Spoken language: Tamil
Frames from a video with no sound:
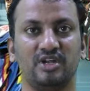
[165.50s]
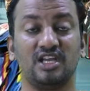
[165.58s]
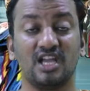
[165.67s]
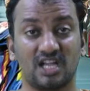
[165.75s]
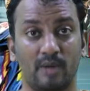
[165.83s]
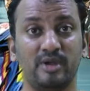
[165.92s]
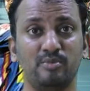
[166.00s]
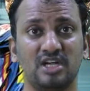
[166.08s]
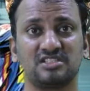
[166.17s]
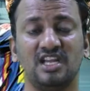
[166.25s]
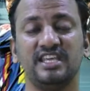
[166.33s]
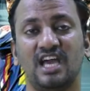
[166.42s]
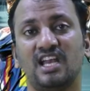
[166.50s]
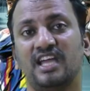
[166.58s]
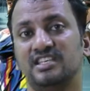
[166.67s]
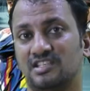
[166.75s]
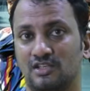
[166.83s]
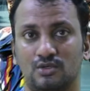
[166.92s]
பண்ணுங்கள் கமெண்ட் பாக்ஸில் யார்
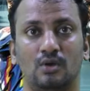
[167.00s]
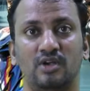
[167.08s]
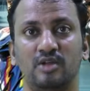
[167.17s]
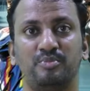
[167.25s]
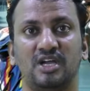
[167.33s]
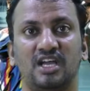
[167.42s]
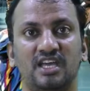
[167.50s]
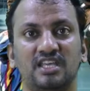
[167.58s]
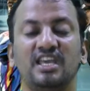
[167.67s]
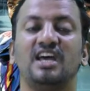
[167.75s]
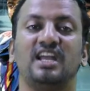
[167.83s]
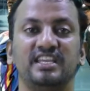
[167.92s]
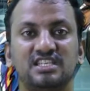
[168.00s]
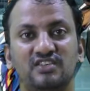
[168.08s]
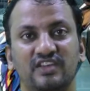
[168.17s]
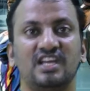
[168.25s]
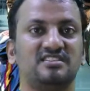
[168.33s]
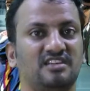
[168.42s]
ஹையஸ்ட் ஸ்கோர் எடுப்பாங்க யார் ஹையஸ்ட்
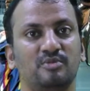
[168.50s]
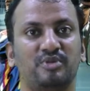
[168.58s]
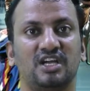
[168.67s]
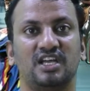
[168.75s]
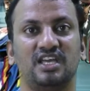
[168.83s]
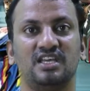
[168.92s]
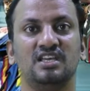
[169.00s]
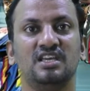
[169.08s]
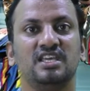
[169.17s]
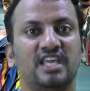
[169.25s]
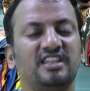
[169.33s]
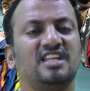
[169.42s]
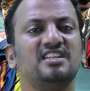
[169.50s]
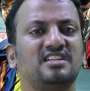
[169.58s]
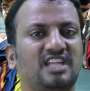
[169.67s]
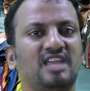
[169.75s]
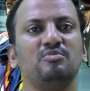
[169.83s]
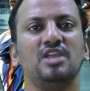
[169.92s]
விக்கெட்ஸ் எடுப்பாங்க எந்தெந்த
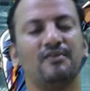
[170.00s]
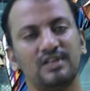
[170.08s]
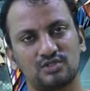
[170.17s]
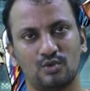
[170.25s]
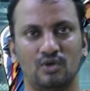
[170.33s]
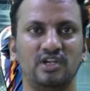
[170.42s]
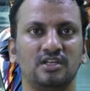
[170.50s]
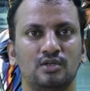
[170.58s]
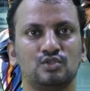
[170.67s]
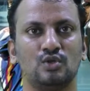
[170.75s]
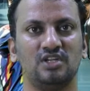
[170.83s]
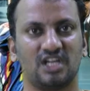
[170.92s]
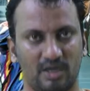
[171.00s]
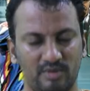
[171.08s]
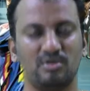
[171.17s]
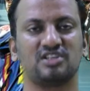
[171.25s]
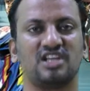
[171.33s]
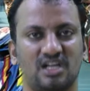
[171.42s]
டீம் எவ்வளோ ஸ்கோர் எடுக்கும்னு சொல்லிட்டு
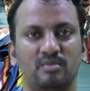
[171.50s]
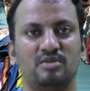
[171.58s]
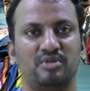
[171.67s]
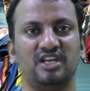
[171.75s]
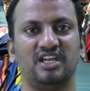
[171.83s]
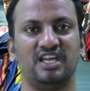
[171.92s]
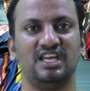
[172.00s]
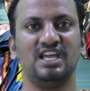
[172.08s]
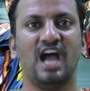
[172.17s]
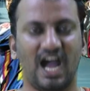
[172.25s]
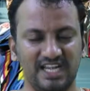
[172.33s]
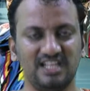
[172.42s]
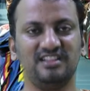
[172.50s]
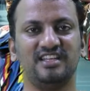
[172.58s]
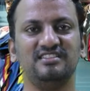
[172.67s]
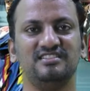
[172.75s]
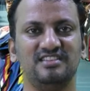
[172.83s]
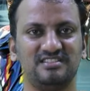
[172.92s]
கமெண்ட் பாக்ஸில் கமெண்ட் பண்ணுங்கள் அண்டில்
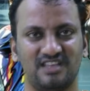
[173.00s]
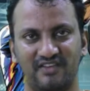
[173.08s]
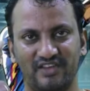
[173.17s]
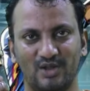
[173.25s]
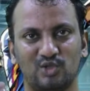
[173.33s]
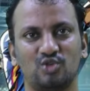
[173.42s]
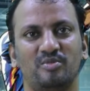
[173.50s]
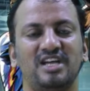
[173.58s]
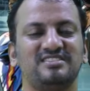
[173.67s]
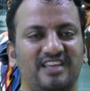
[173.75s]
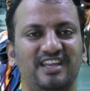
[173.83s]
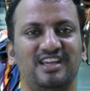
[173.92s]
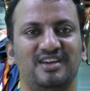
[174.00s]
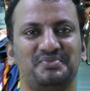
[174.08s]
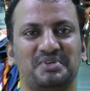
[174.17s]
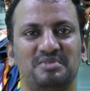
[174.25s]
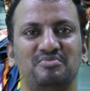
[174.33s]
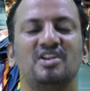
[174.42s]
தென் திஸ் இஸ் வினோத் குமார் சைனிங் ஆஃப்
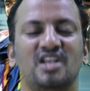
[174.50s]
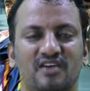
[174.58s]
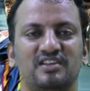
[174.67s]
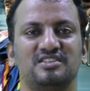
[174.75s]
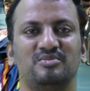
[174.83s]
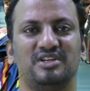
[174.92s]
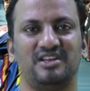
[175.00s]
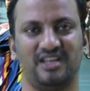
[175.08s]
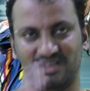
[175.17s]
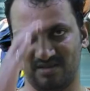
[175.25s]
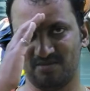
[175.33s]
ஃப்ரம் நவரசபட்ரை